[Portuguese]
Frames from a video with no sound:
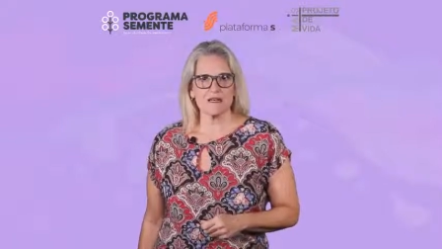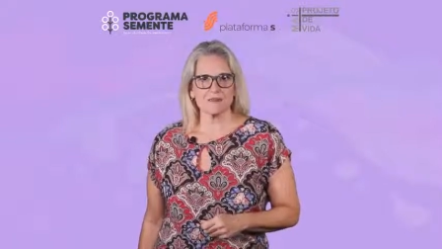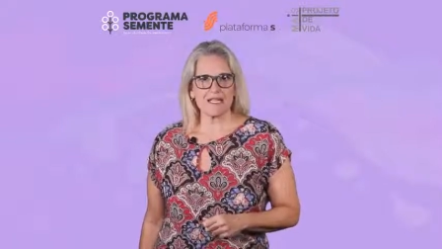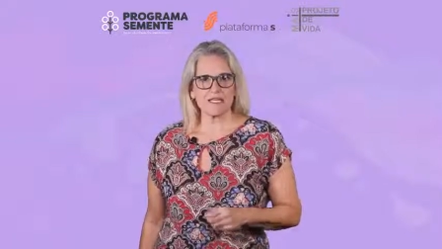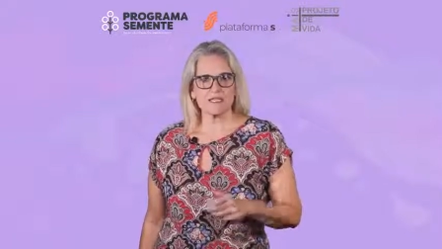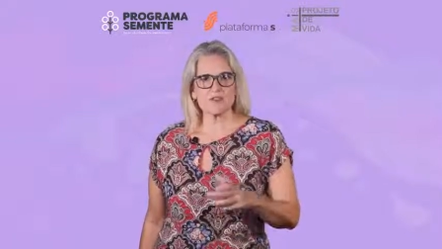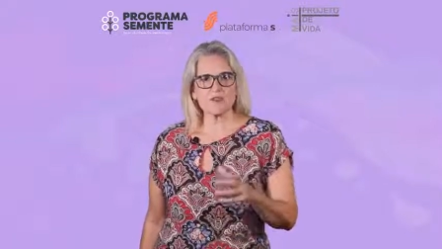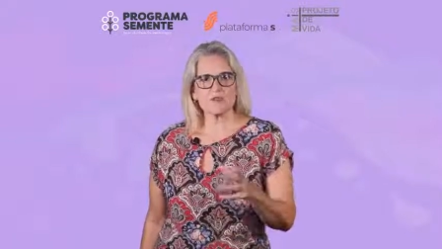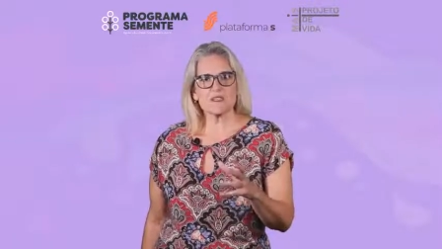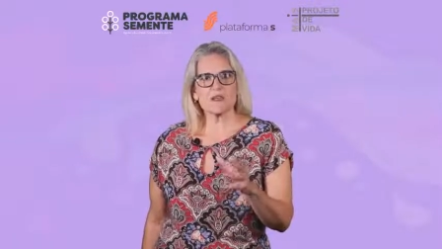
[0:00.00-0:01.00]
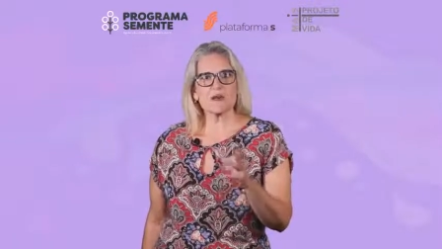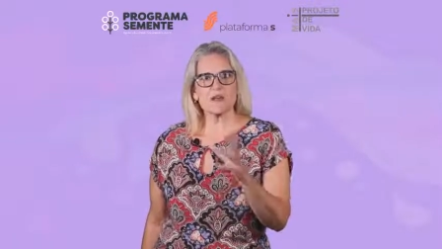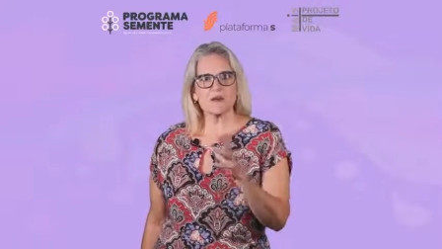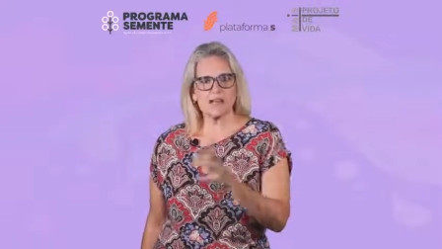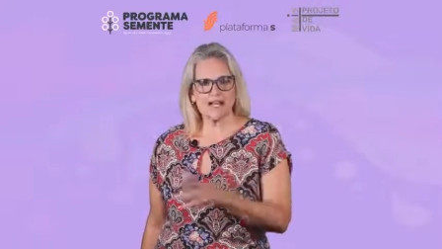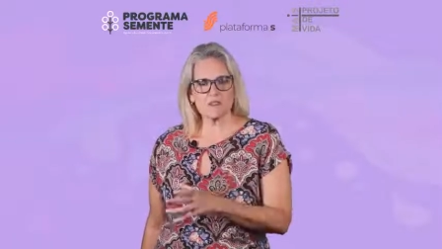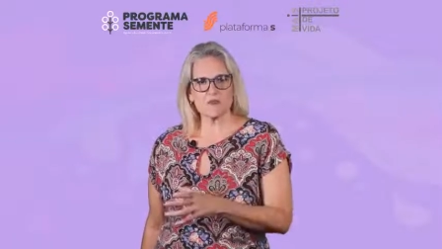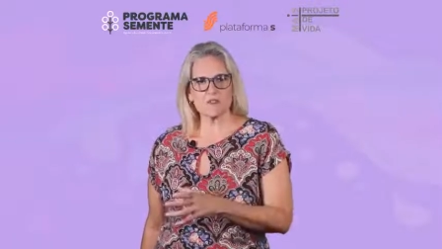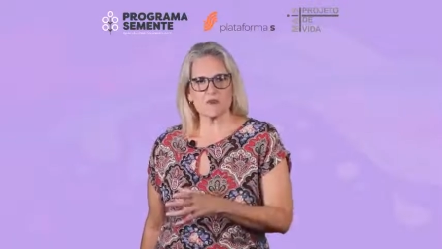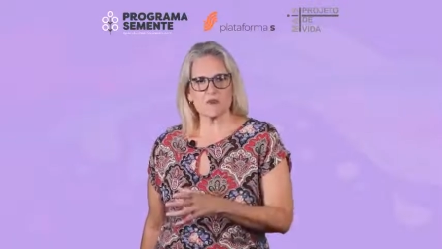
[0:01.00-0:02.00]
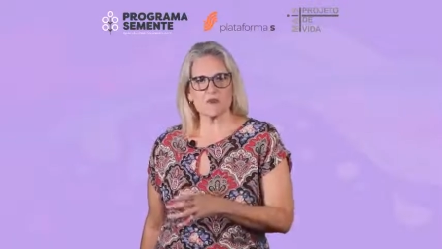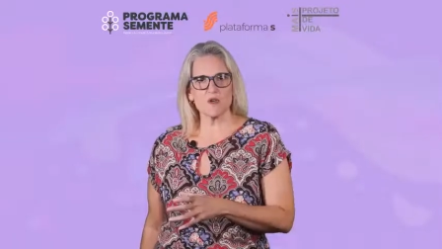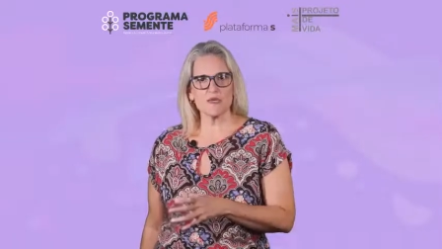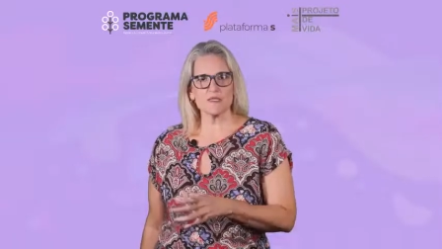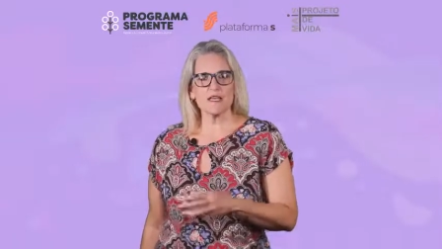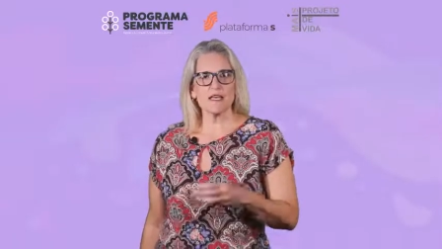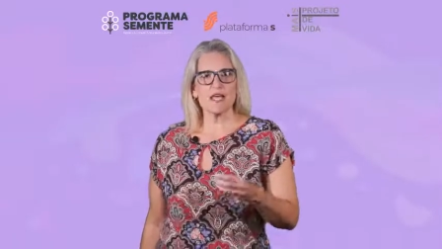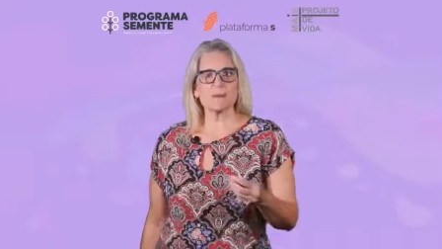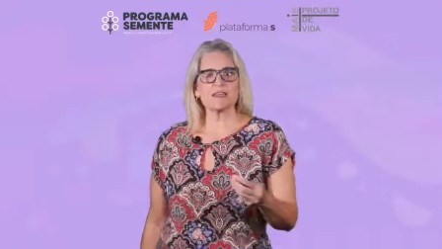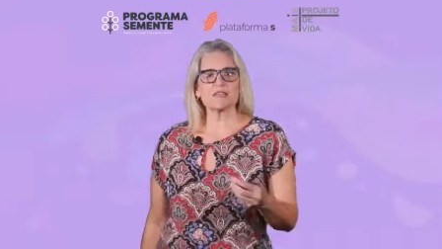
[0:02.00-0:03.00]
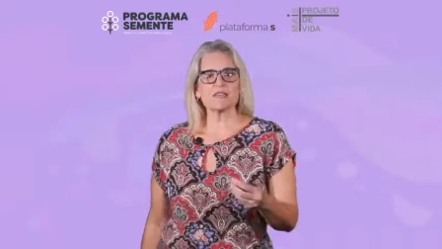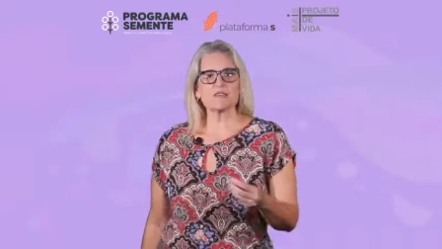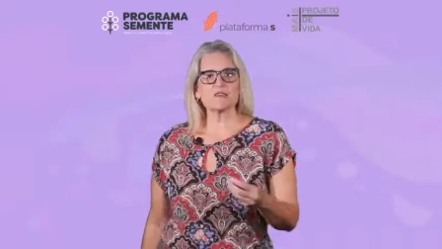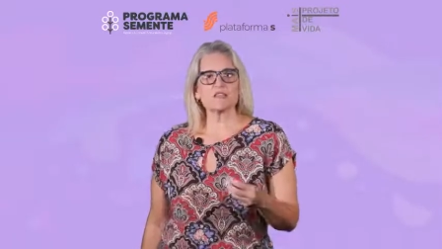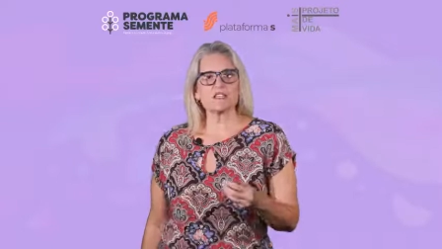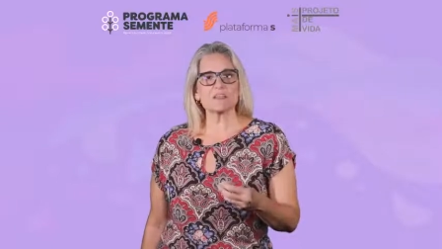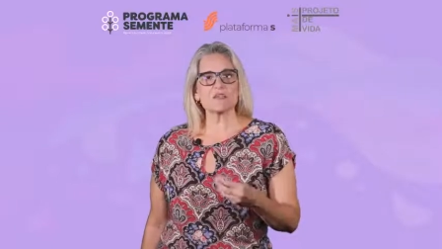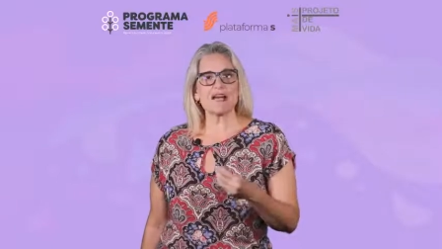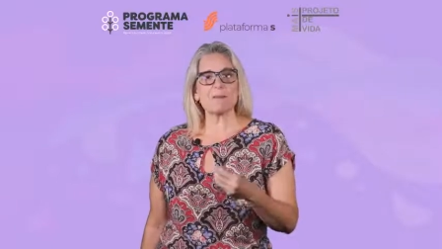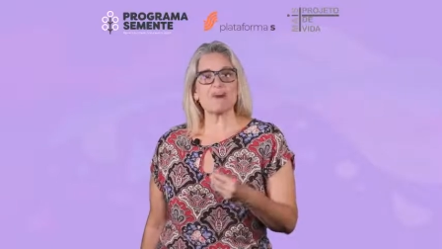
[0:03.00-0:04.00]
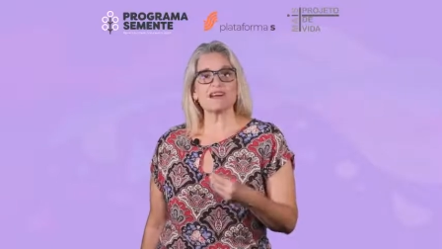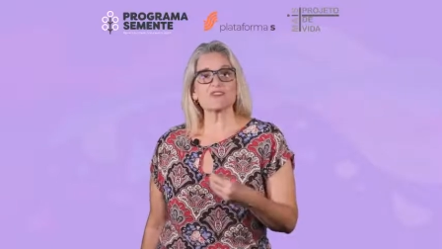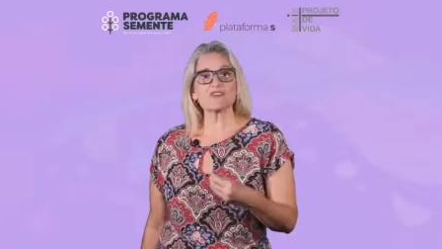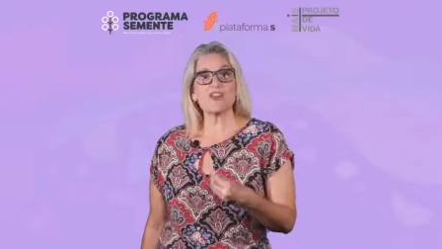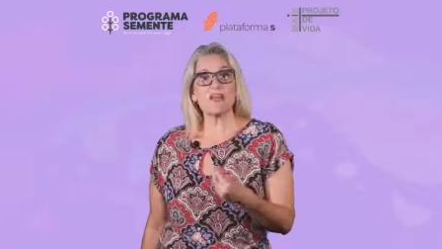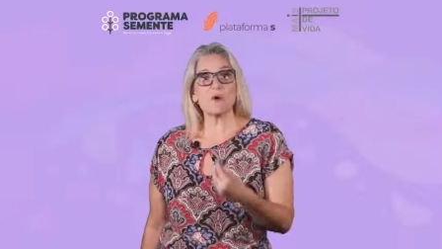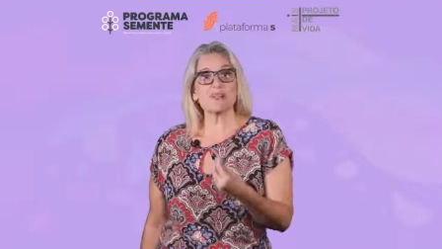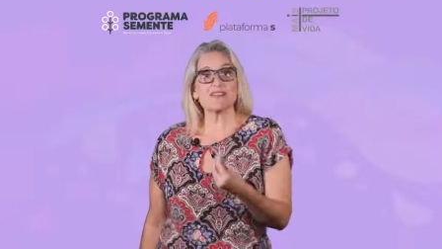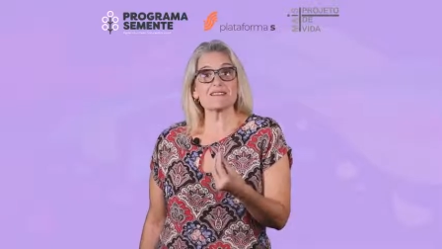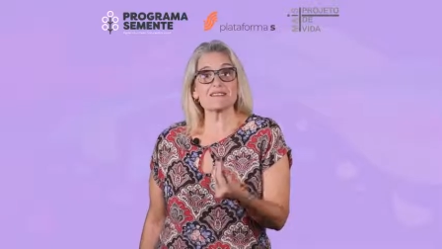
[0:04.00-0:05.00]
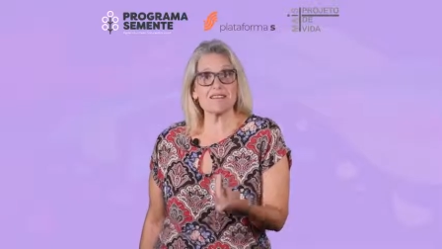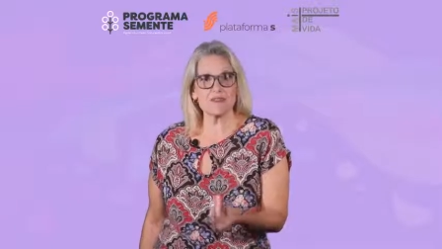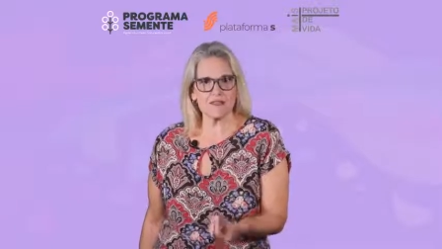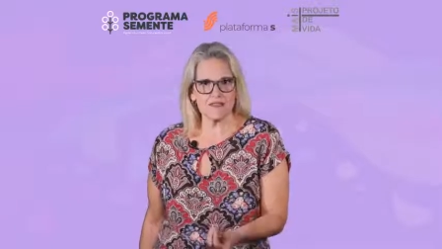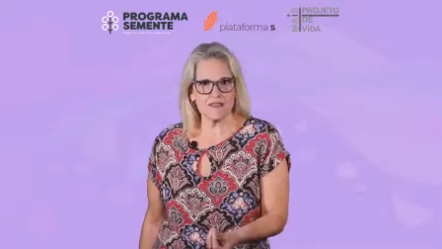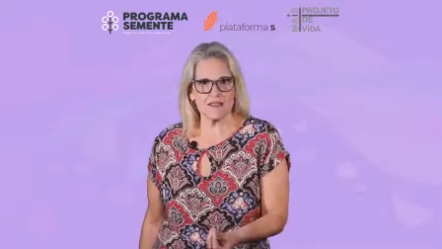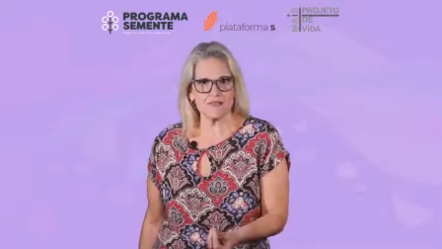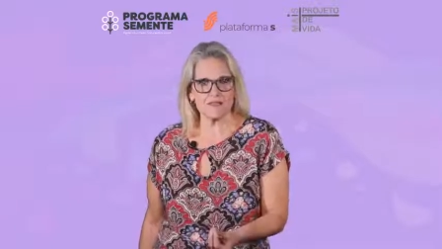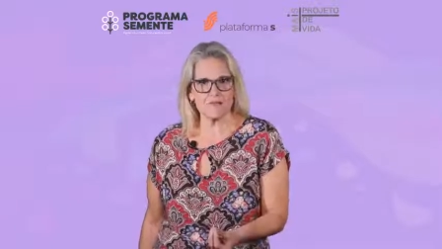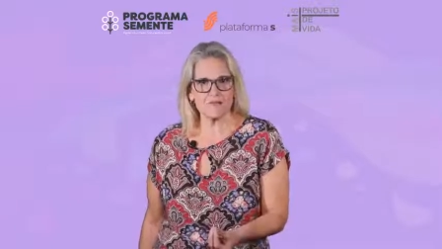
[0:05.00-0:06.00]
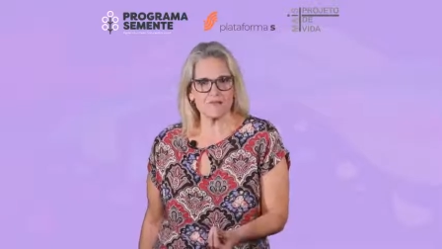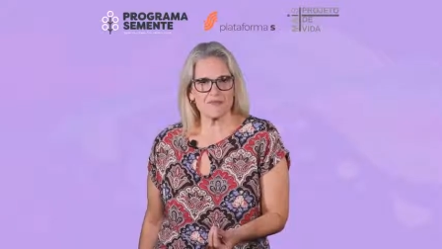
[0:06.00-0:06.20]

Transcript: Para que eles consigam regular suas emoções, é preciso que sejam capazes de reconhecer o que sentem.